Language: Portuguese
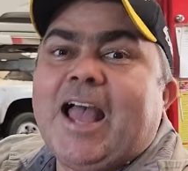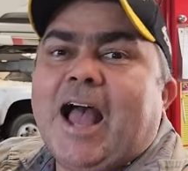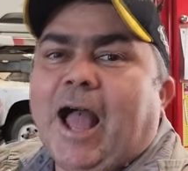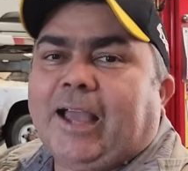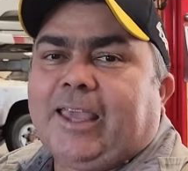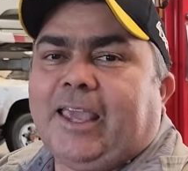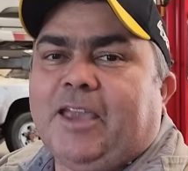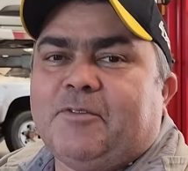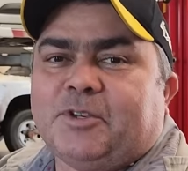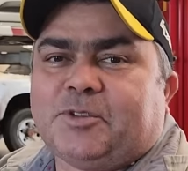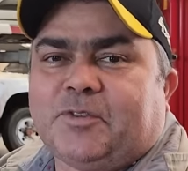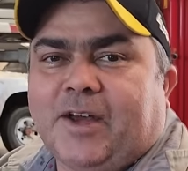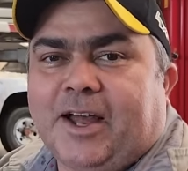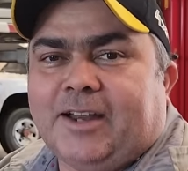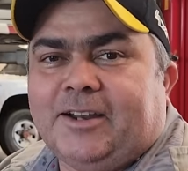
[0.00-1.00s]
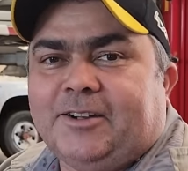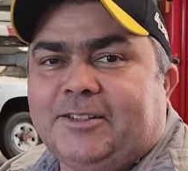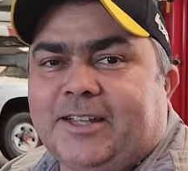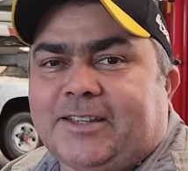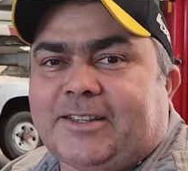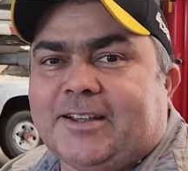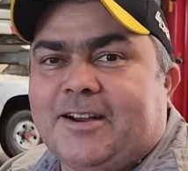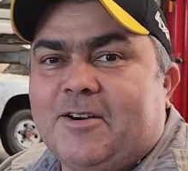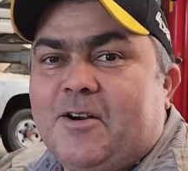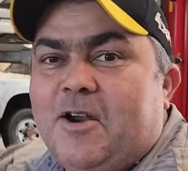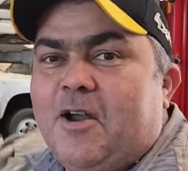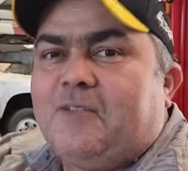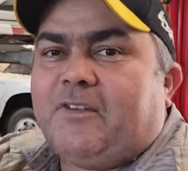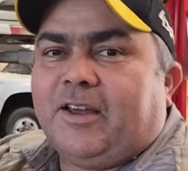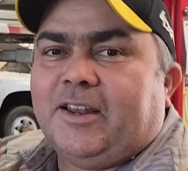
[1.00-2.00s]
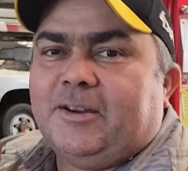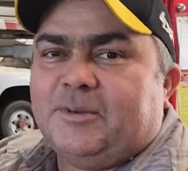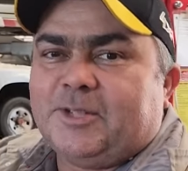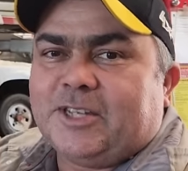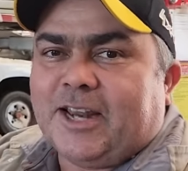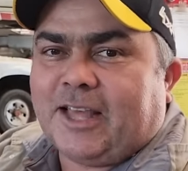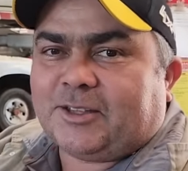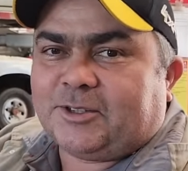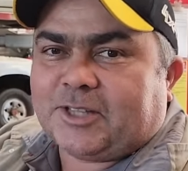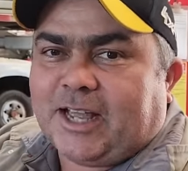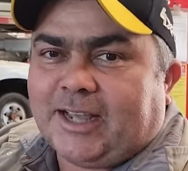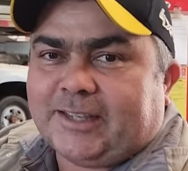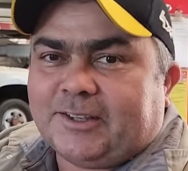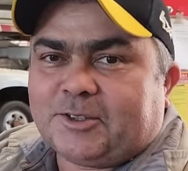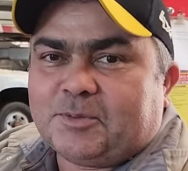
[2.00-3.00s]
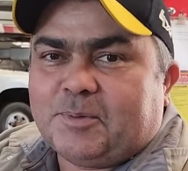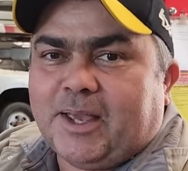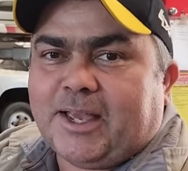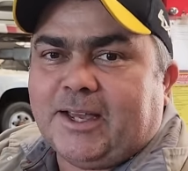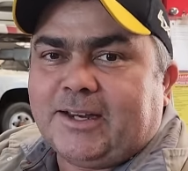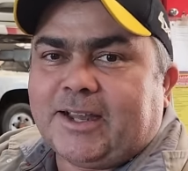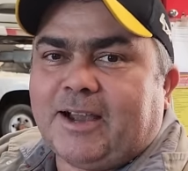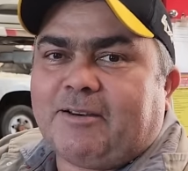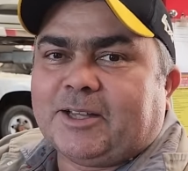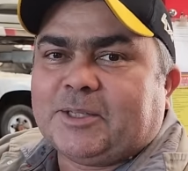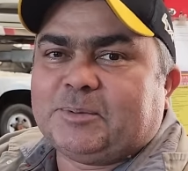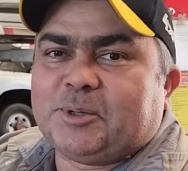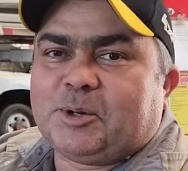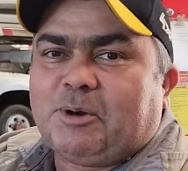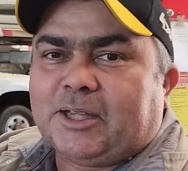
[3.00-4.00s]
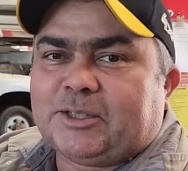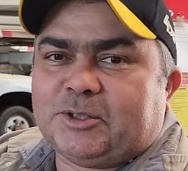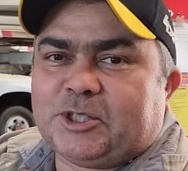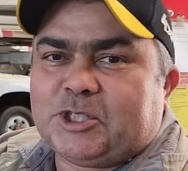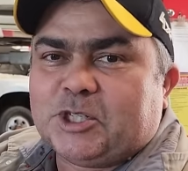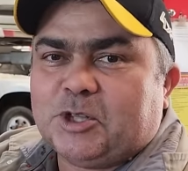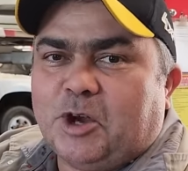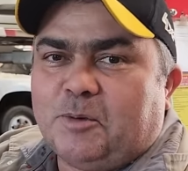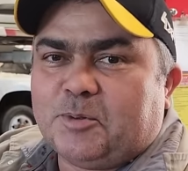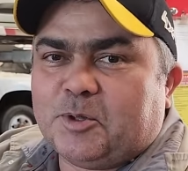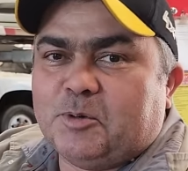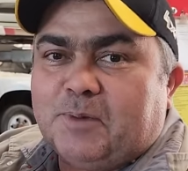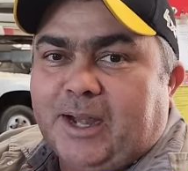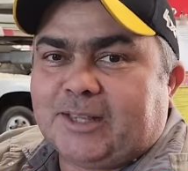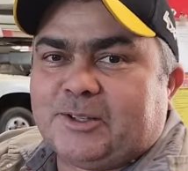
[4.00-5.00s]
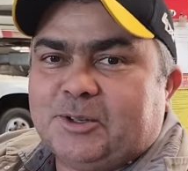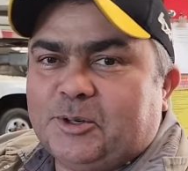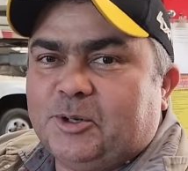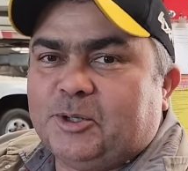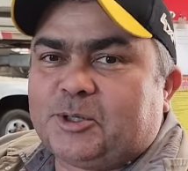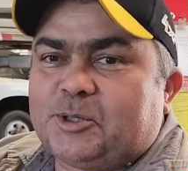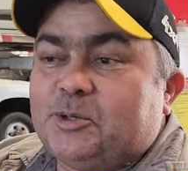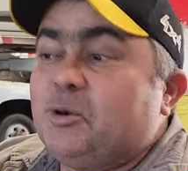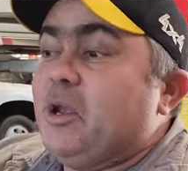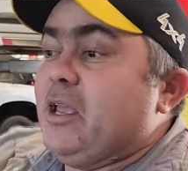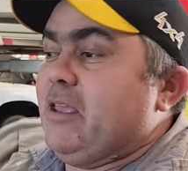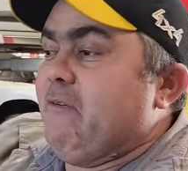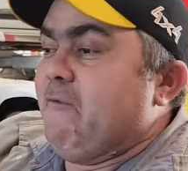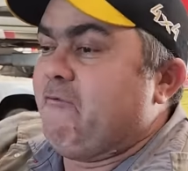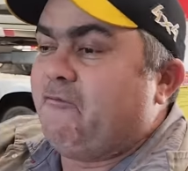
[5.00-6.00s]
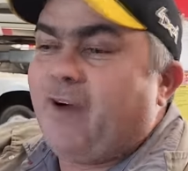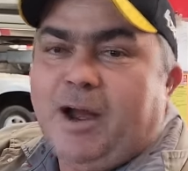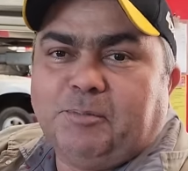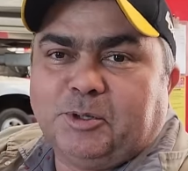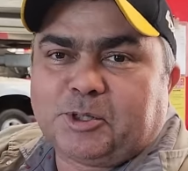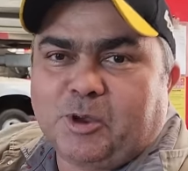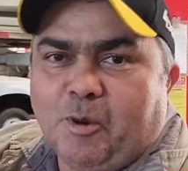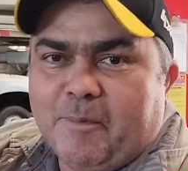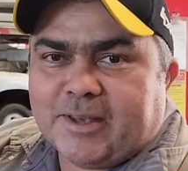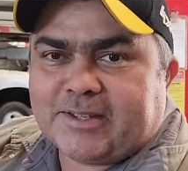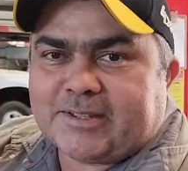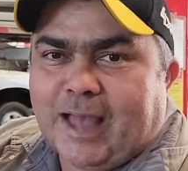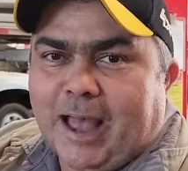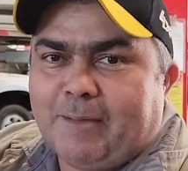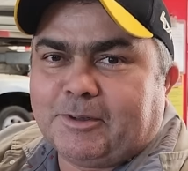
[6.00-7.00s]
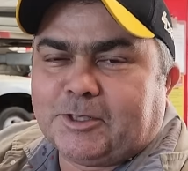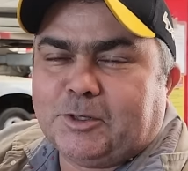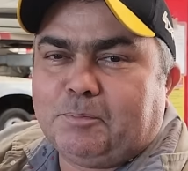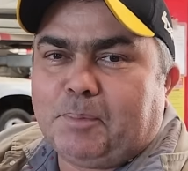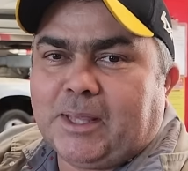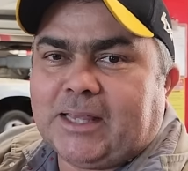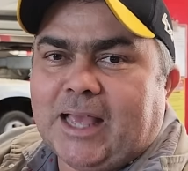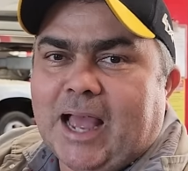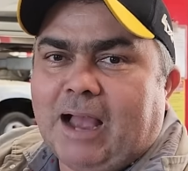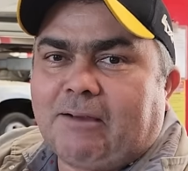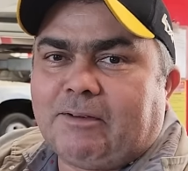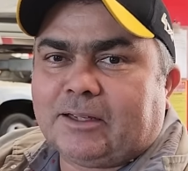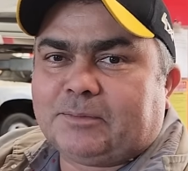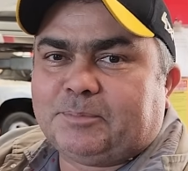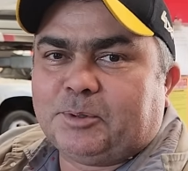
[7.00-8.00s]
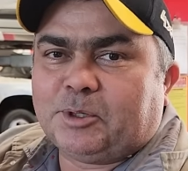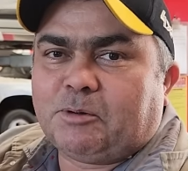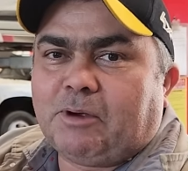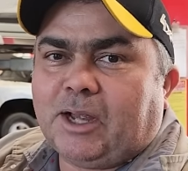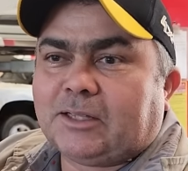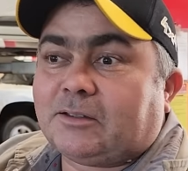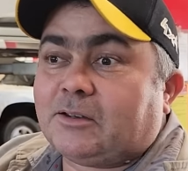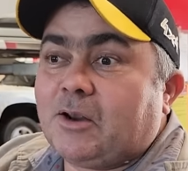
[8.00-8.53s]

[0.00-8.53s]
Aqui quem vos fala é o Netão, falamos direto da Águia Automecânica 4x4 de Sinop, do Mato Grosso e vamos começar mais um BDA 4x4.